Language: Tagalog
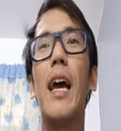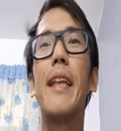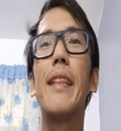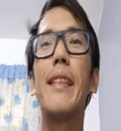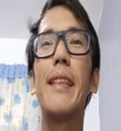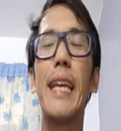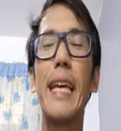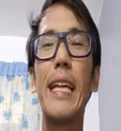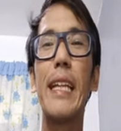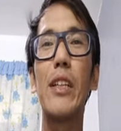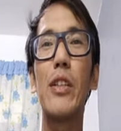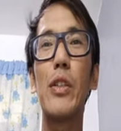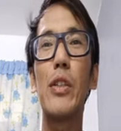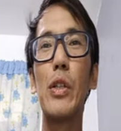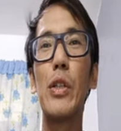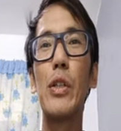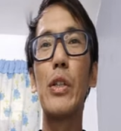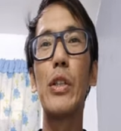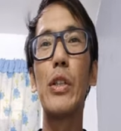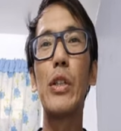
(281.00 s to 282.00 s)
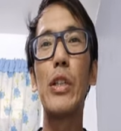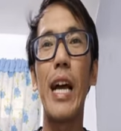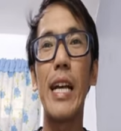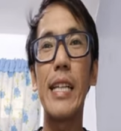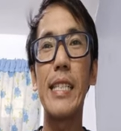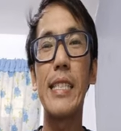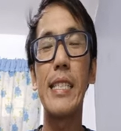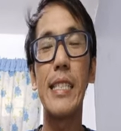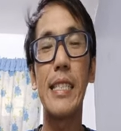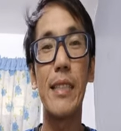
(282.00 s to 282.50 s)
And then, itong
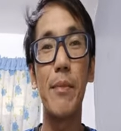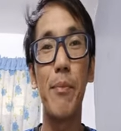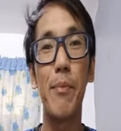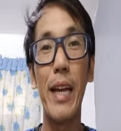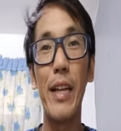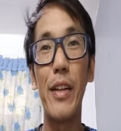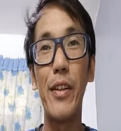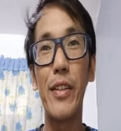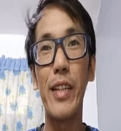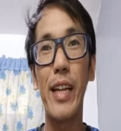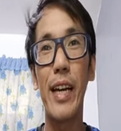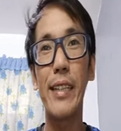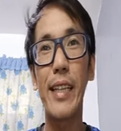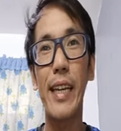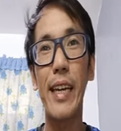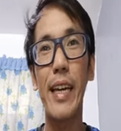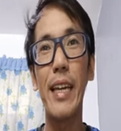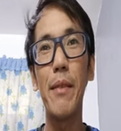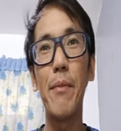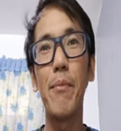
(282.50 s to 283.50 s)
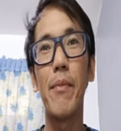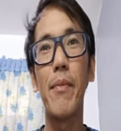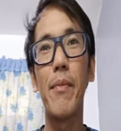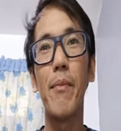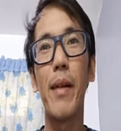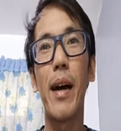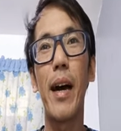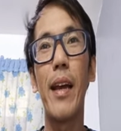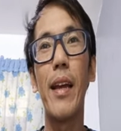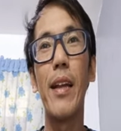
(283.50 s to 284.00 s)
last Milo
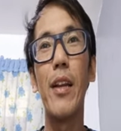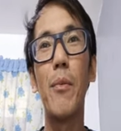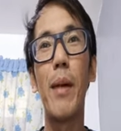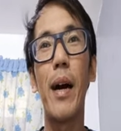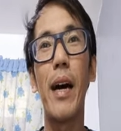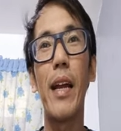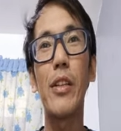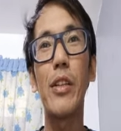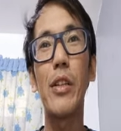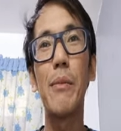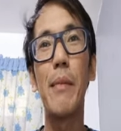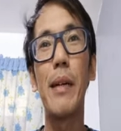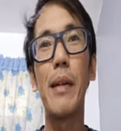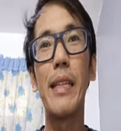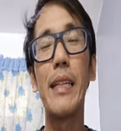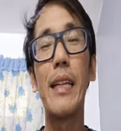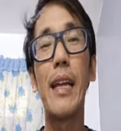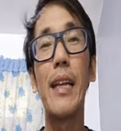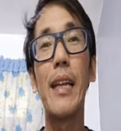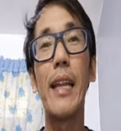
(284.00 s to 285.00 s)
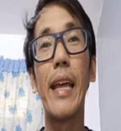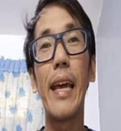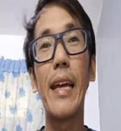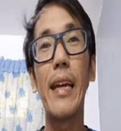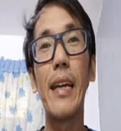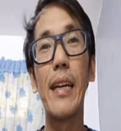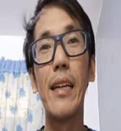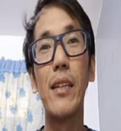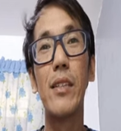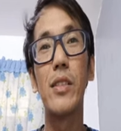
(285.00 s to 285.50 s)
natin, Milo Marathon Manila
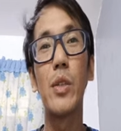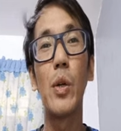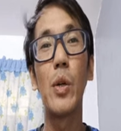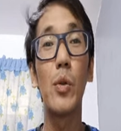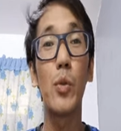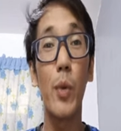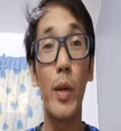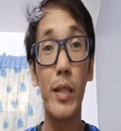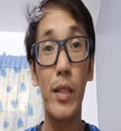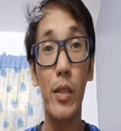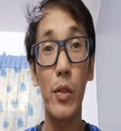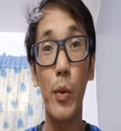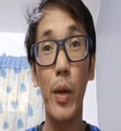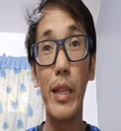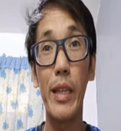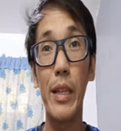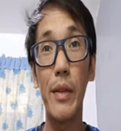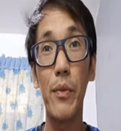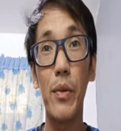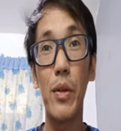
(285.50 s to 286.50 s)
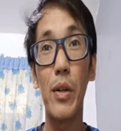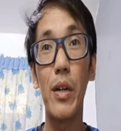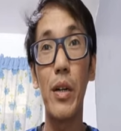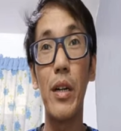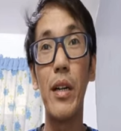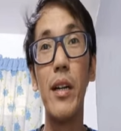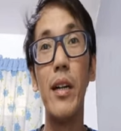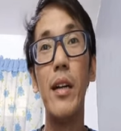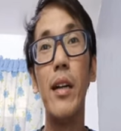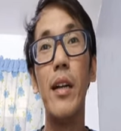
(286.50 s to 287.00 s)
Leg. So,
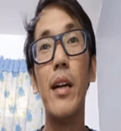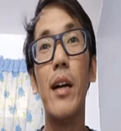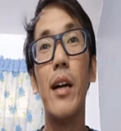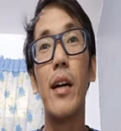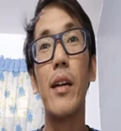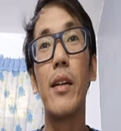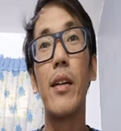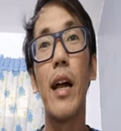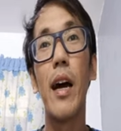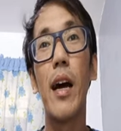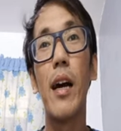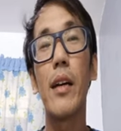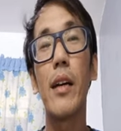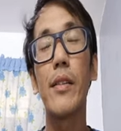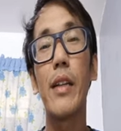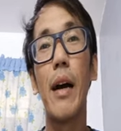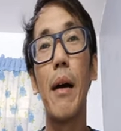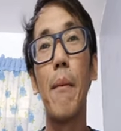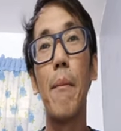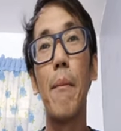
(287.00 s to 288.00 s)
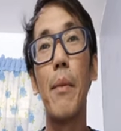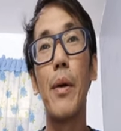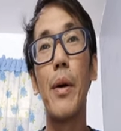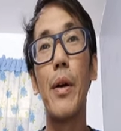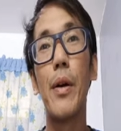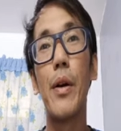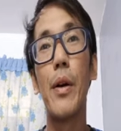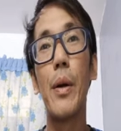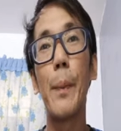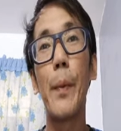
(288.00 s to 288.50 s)
2024, rank
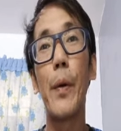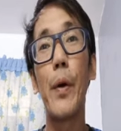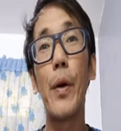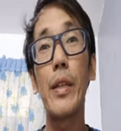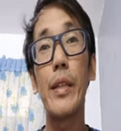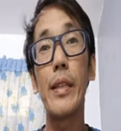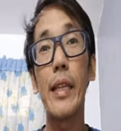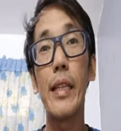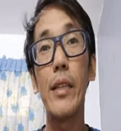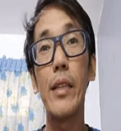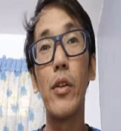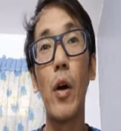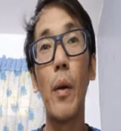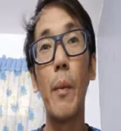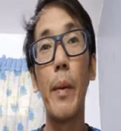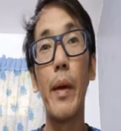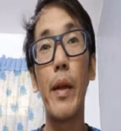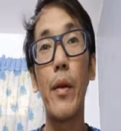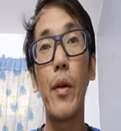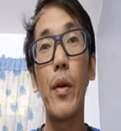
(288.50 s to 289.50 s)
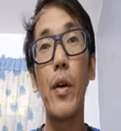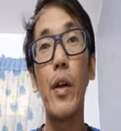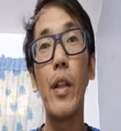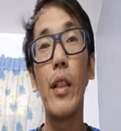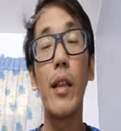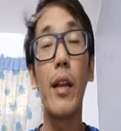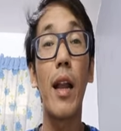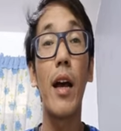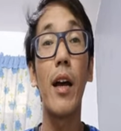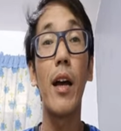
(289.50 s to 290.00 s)
number 14
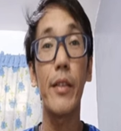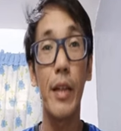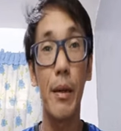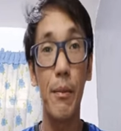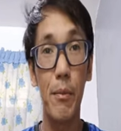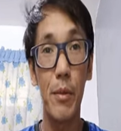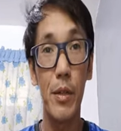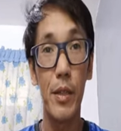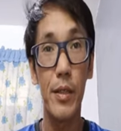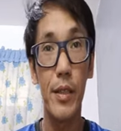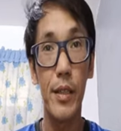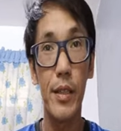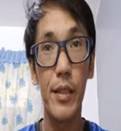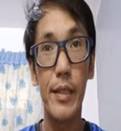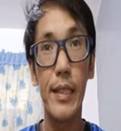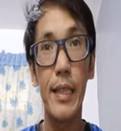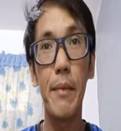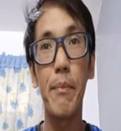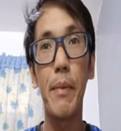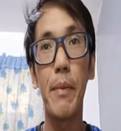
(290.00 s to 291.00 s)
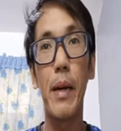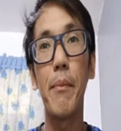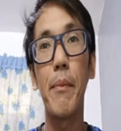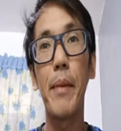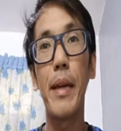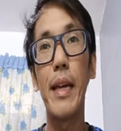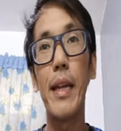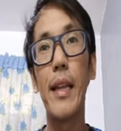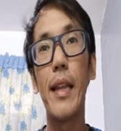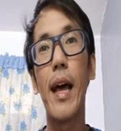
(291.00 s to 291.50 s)
overall, rank number 13. Pag
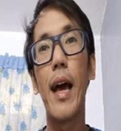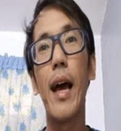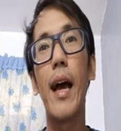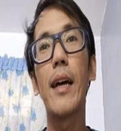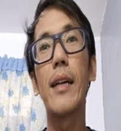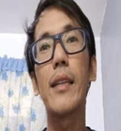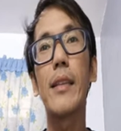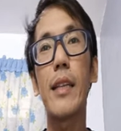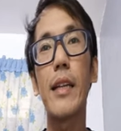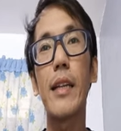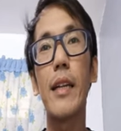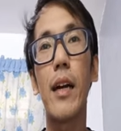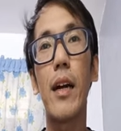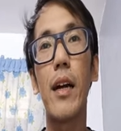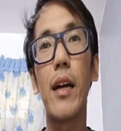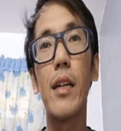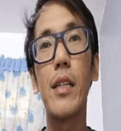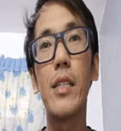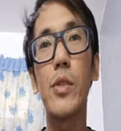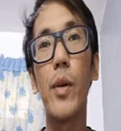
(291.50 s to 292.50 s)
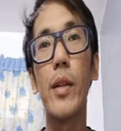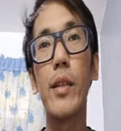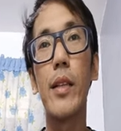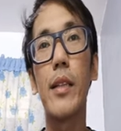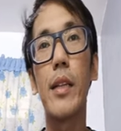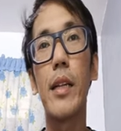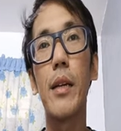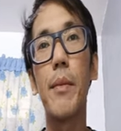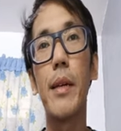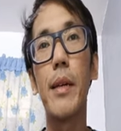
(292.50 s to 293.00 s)
male lang, 3 hours,
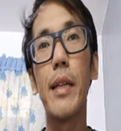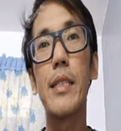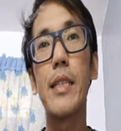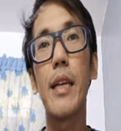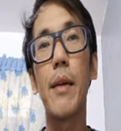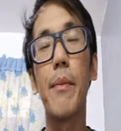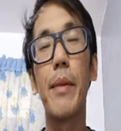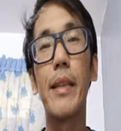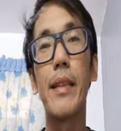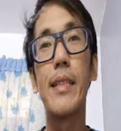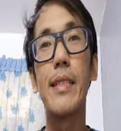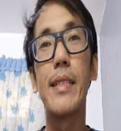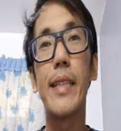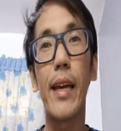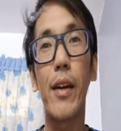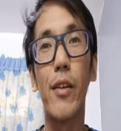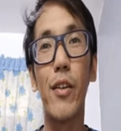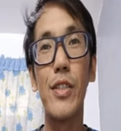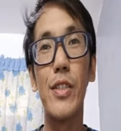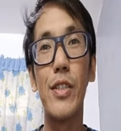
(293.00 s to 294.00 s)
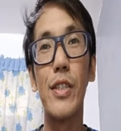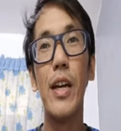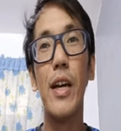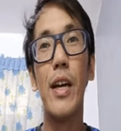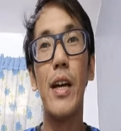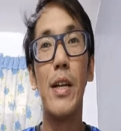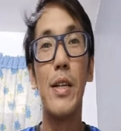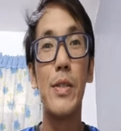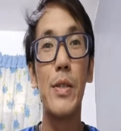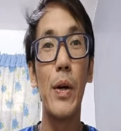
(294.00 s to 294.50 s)
23 minutes, 17 seconds.
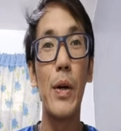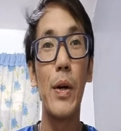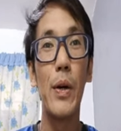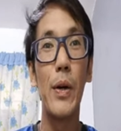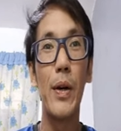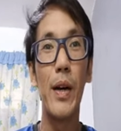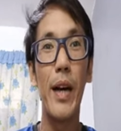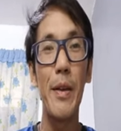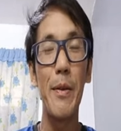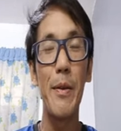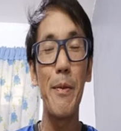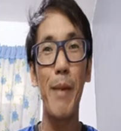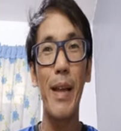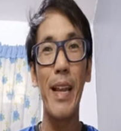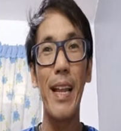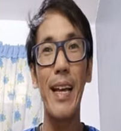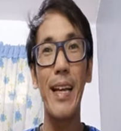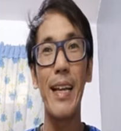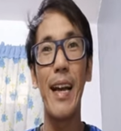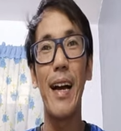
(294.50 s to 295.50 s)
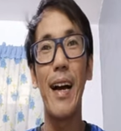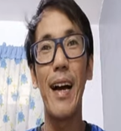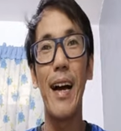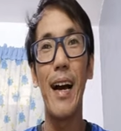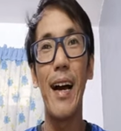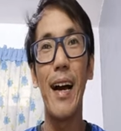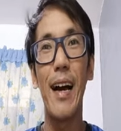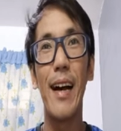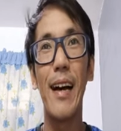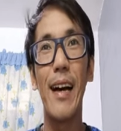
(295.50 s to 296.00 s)
So, ngayon pala,
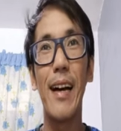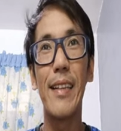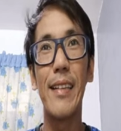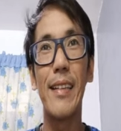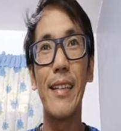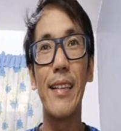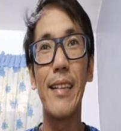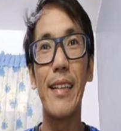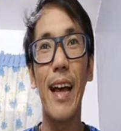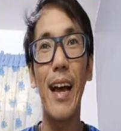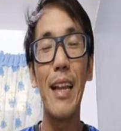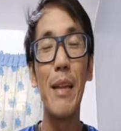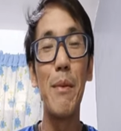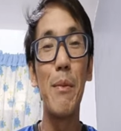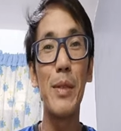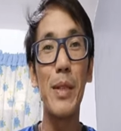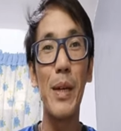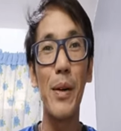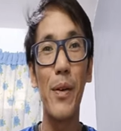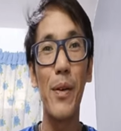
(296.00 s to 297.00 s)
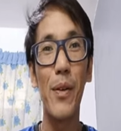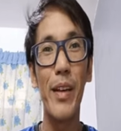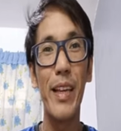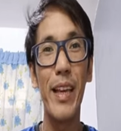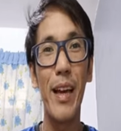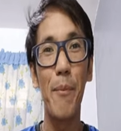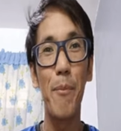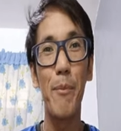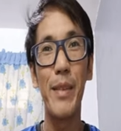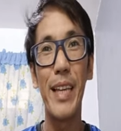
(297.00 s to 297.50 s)
uh, nakalimutan ko
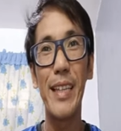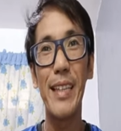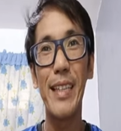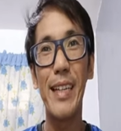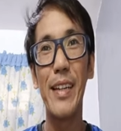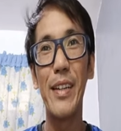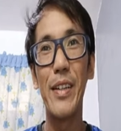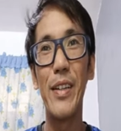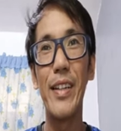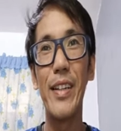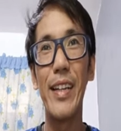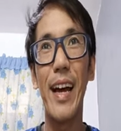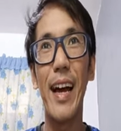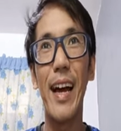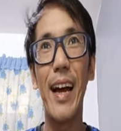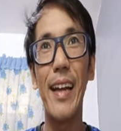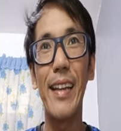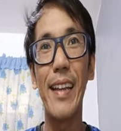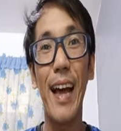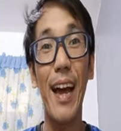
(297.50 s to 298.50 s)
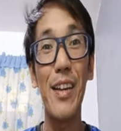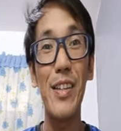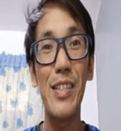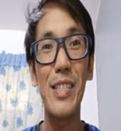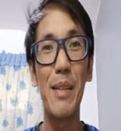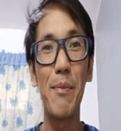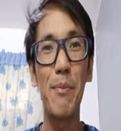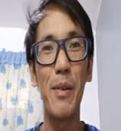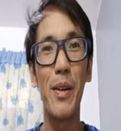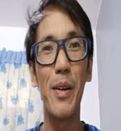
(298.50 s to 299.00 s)
i-update kayo na
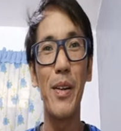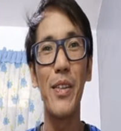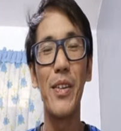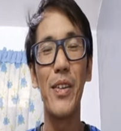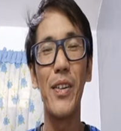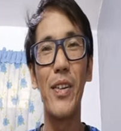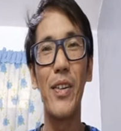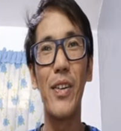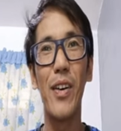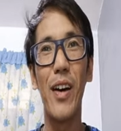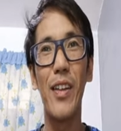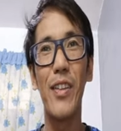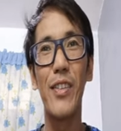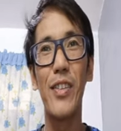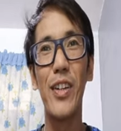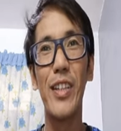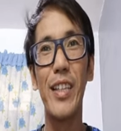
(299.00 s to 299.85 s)
naayos na po yung ano